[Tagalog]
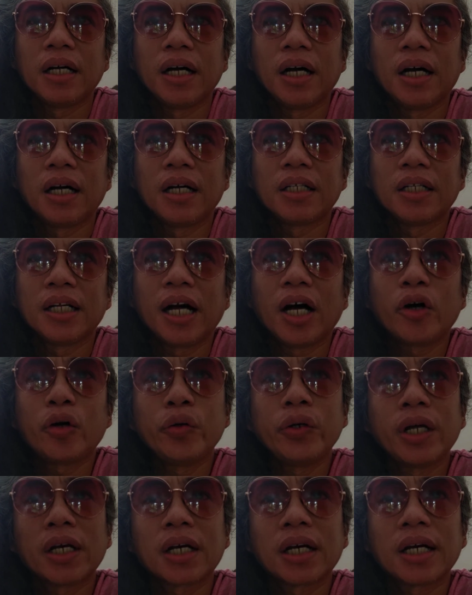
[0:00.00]
Uh,
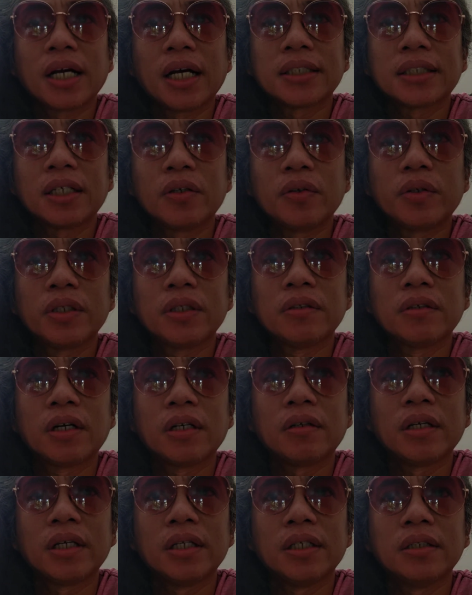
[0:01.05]
ako naranasan ko rin yung
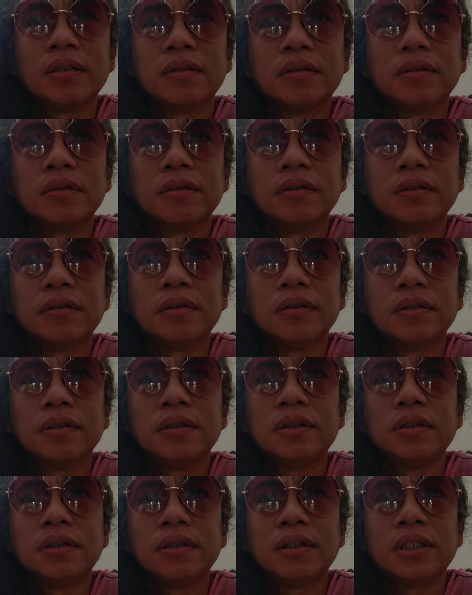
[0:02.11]
ano eh, yung
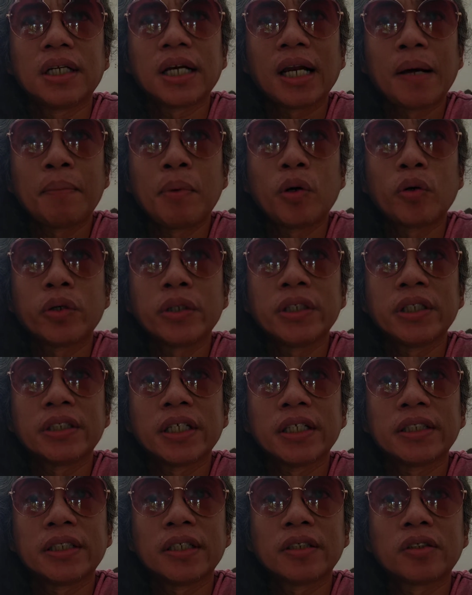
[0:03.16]
nalaman ko rin yun
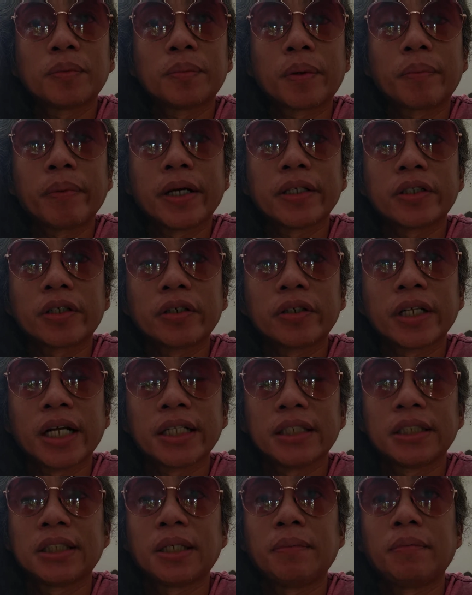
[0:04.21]
sa isang supervisor
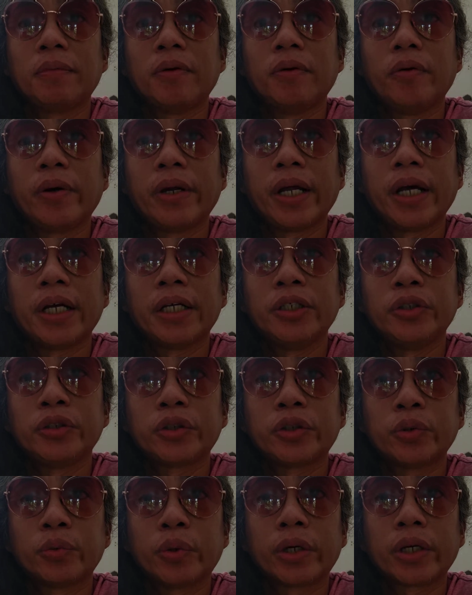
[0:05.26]
dati sa when I
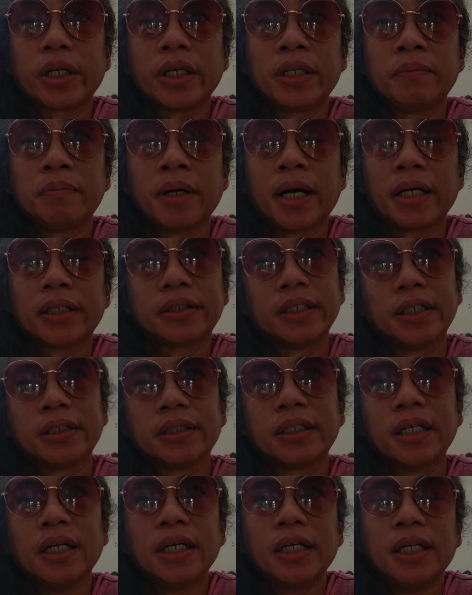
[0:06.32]
used to work in
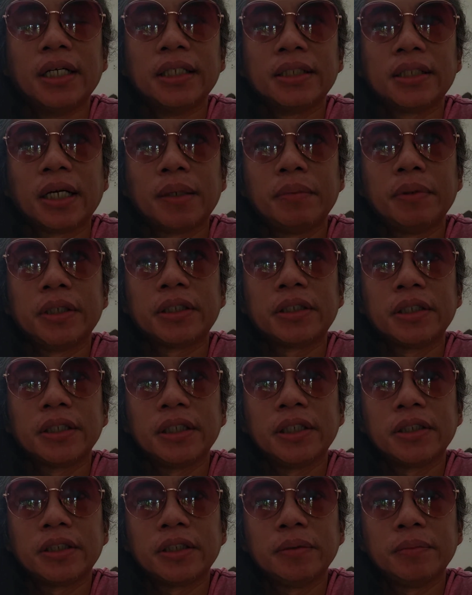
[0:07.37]
Maxes. Sabi niya
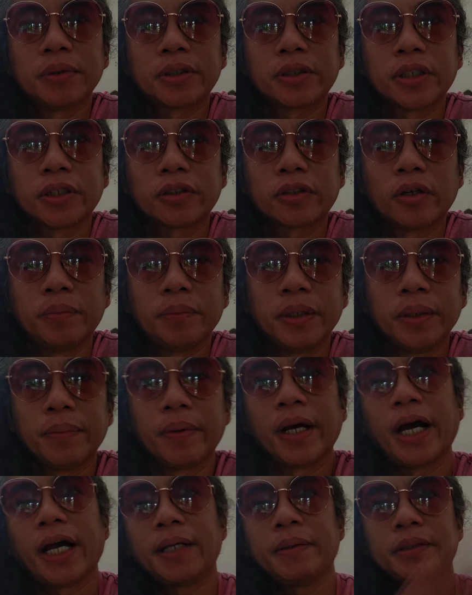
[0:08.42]
si Mr. Tom
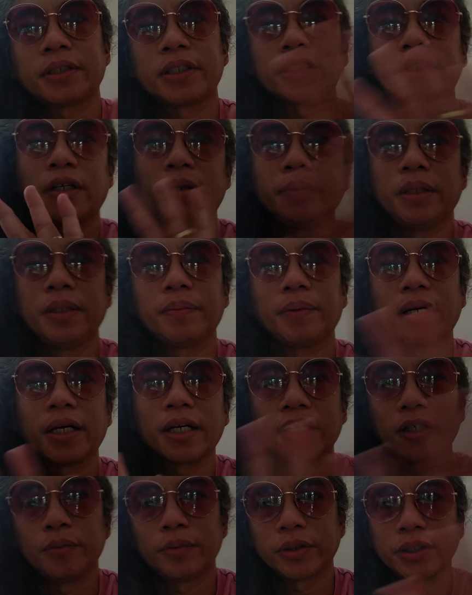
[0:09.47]
Hipe, "Hi Mr. Tom
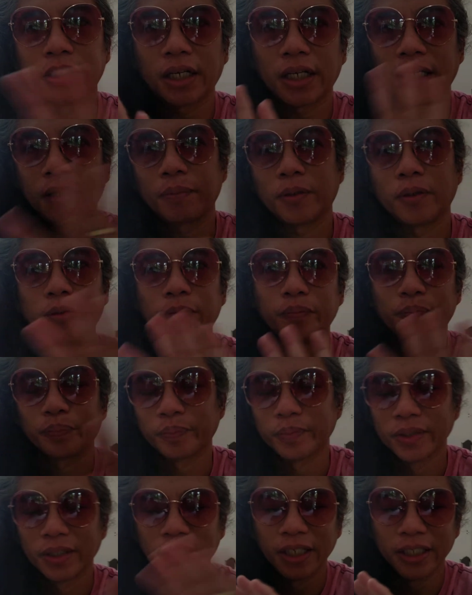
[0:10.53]
Hipe, kumusta ka na po?"
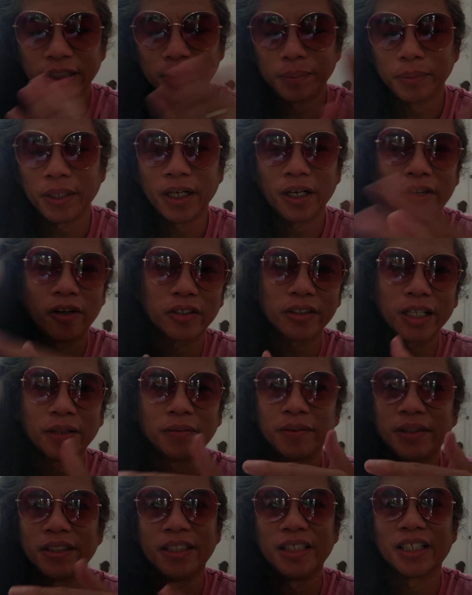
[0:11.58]
it's been a long
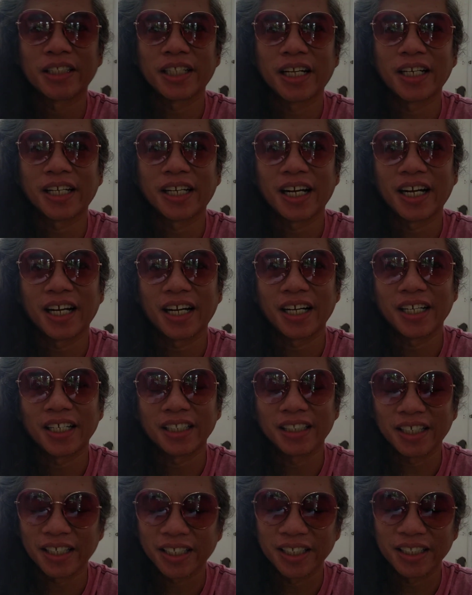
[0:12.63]
time hindi na tayo
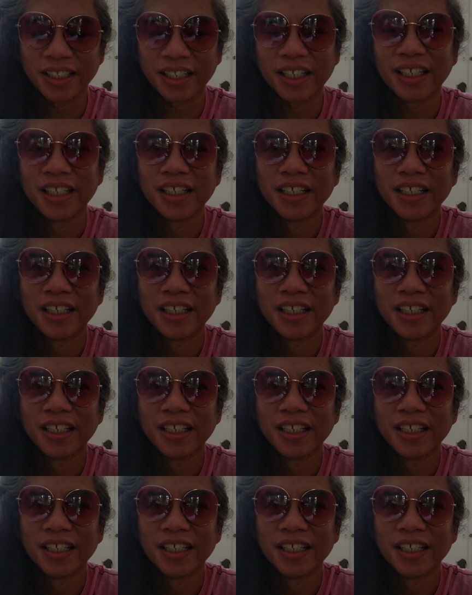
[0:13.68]
nagkakakita-kita.